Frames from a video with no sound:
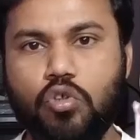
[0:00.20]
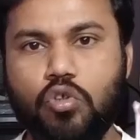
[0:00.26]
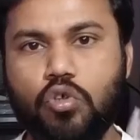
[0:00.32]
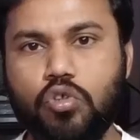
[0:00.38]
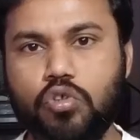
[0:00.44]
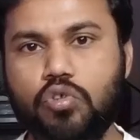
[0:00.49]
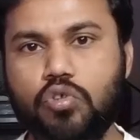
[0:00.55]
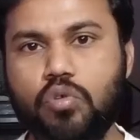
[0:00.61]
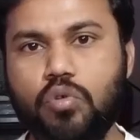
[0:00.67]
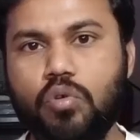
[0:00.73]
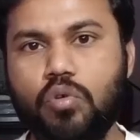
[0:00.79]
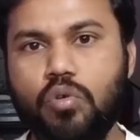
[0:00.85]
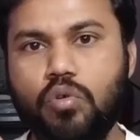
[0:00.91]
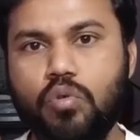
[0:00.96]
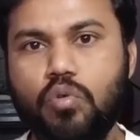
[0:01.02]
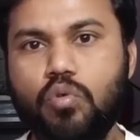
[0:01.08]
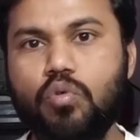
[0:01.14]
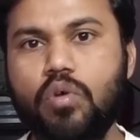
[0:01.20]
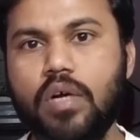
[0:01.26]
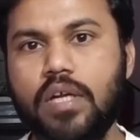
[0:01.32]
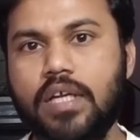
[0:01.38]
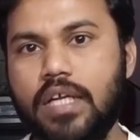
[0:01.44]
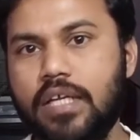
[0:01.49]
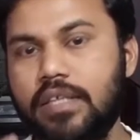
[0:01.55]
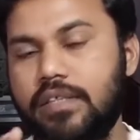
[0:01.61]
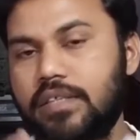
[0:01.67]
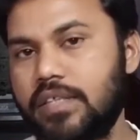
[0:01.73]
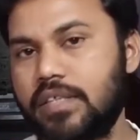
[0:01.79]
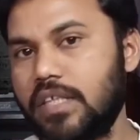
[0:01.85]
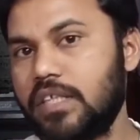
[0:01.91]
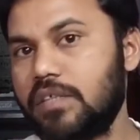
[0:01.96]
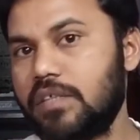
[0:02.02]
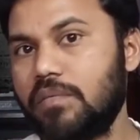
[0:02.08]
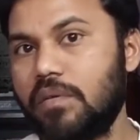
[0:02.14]
दोस्तों गूगल
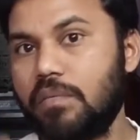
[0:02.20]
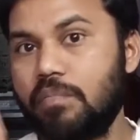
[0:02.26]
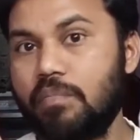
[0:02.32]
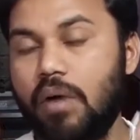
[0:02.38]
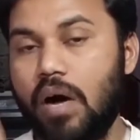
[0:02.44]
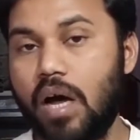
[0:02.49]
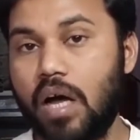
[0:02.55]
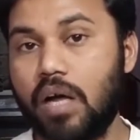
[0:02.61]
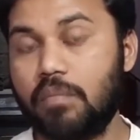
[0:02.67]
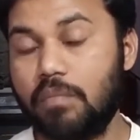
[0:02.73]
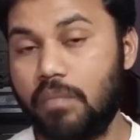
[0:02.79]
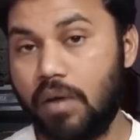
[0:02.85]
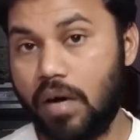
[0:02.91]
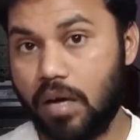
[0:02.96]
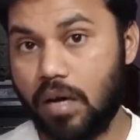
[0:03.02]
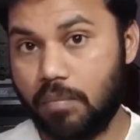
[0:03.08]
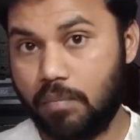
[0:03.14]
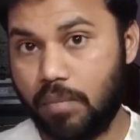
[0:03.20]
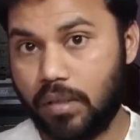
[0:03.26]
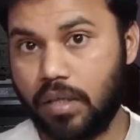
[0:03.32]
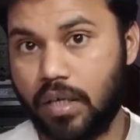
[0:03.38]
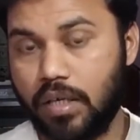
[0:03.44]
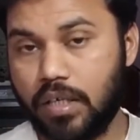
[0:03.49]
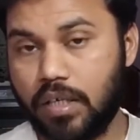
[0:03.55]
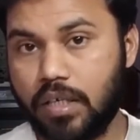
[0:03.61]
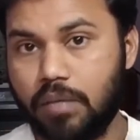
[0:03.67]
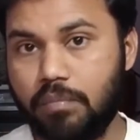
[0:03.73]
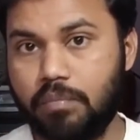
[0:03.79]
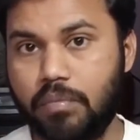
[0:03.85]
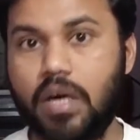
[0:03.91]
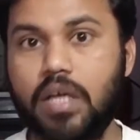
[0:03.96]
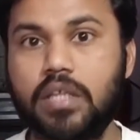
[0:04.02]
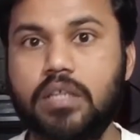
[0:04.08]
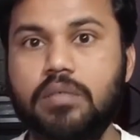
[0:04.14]
एडसेंस में बार बार बताने के
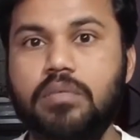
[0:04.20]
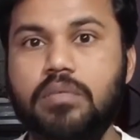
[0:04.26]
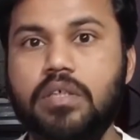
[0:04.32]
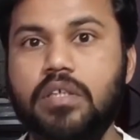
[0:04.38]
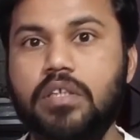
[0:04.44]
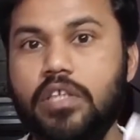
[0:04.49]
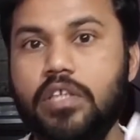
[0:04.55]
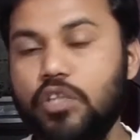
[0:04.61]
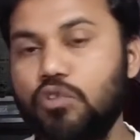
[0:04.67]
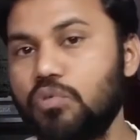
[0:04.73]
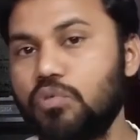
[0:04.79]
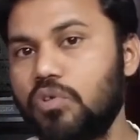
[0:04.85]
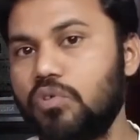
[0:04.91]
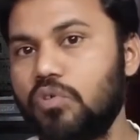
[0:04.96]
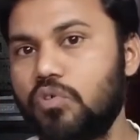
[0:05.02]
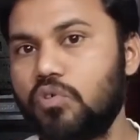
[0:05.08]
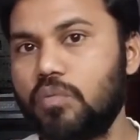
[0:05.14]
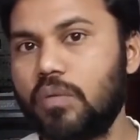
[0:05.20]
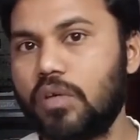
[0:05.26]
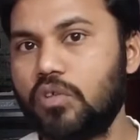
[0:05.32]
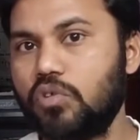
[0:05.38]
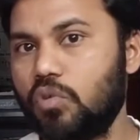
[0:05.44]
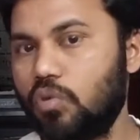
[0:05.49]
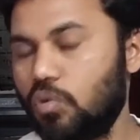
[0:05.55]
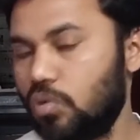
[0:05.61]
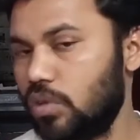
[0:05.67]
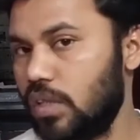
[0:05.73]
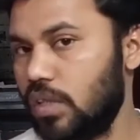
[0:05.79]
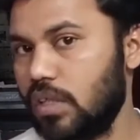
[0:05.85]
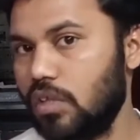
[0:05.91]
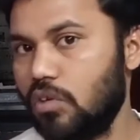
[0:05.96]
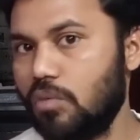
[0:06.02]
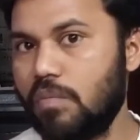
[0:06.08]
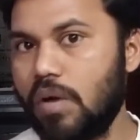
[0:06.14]
बाद भी न्यू यूट्यूबर जो होते
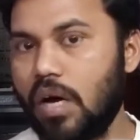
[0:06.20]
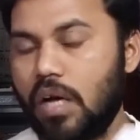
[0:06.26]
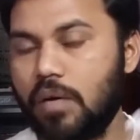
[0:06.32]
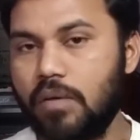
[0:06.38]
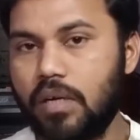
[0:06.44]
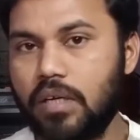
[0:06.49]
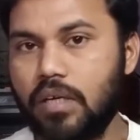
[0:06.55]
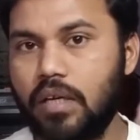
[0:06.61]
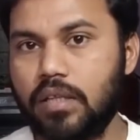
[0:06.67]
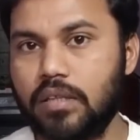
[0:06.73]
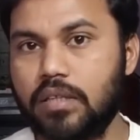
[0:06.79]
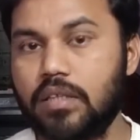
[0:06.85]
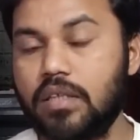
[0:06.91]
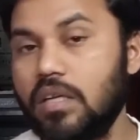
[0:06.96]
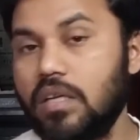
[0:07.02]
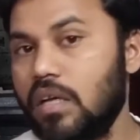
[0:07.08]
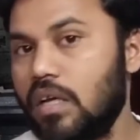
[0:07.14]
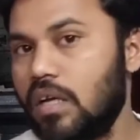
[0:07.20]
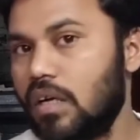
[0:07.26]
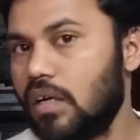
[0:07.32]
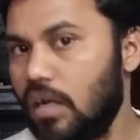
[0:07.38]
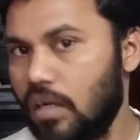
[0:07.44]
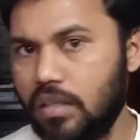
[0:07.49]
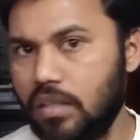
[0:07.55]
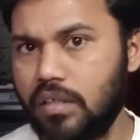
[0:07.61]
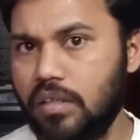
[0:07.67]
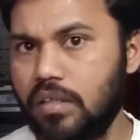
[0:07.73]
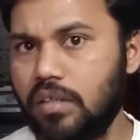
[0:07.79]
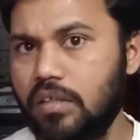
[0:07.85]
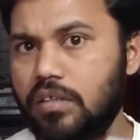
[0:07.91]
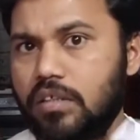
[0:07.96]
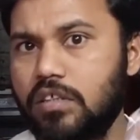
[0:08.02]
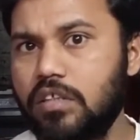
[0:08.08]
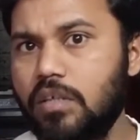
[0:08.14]
हैं वो बार बार गलती कर देते
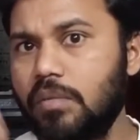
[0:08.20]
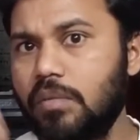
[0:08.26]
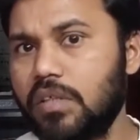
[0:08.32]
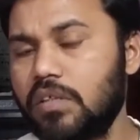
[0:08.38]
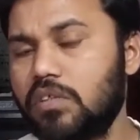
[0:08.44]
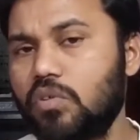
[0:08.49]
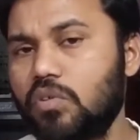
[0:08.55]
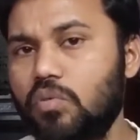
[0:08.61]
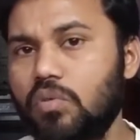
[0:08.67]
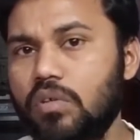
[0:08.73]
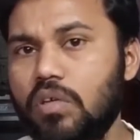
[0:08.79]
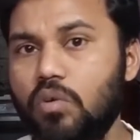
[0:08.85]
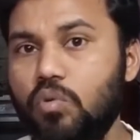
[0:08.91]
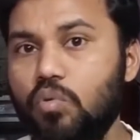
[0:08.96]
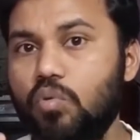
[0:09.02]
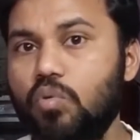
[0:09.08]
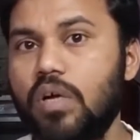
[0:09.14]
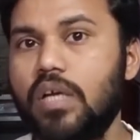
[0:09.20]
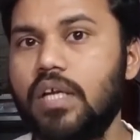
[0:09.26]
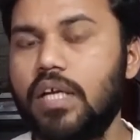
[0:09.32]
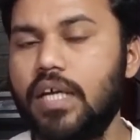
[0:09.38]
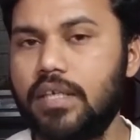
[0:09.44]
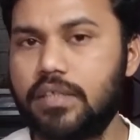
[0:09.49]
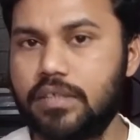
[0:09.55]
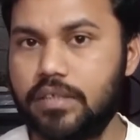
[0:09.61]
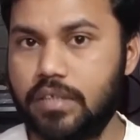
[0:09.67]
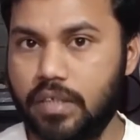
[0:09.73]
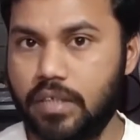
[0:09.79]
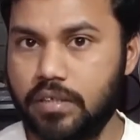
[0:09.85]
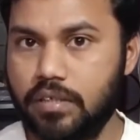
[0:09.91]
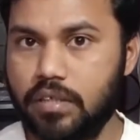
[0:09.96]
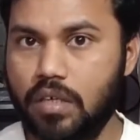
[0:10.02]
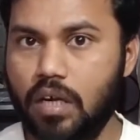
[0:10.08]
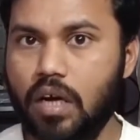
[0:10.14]
हैं जिसकी वजह से उनका गूगल
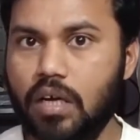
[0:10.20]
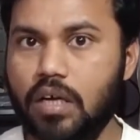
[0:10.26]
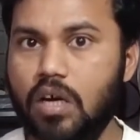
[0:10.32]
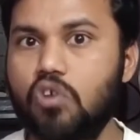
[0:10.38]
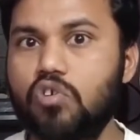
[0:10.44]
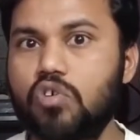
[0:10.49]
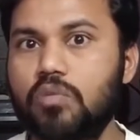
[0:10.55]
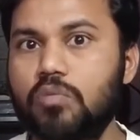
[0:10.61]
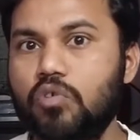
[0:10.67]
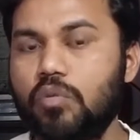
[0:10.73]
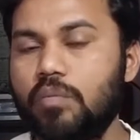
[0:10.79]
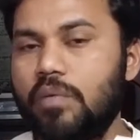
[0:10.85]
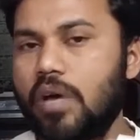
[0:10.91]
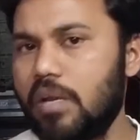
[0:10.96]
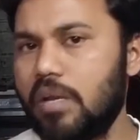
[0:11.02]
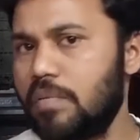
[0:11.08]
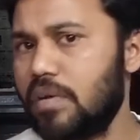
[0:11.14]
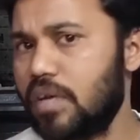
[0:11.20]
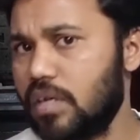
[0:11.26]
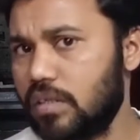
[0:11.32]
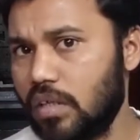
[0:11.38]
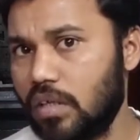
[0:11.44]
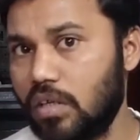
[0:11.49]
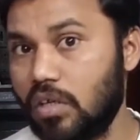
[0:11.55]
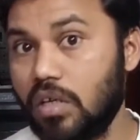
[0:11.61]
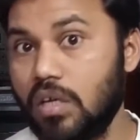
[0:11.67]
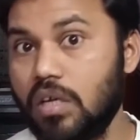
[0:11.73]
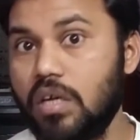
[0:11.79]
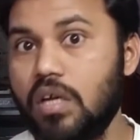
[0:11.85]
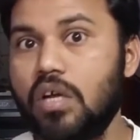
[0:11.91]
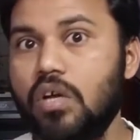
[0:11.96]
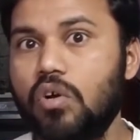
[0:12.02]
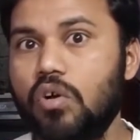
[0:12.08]
एडसेंस अकाउंट में जो वेरिफिकेशन है